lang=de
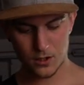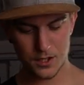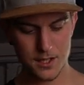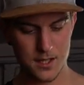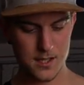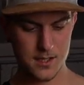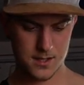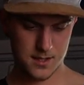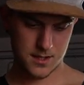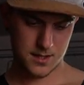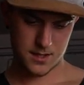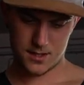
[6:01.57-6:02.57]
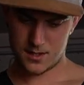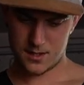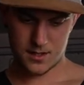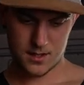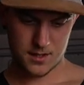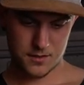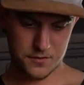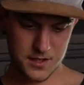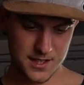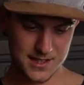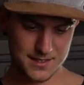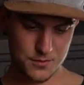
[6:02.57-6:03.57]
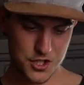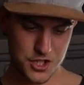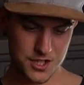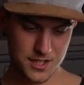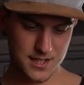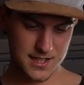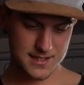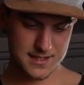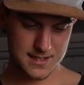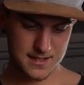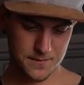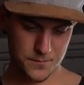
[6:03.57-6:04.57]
Leute, wir switchen jetzt,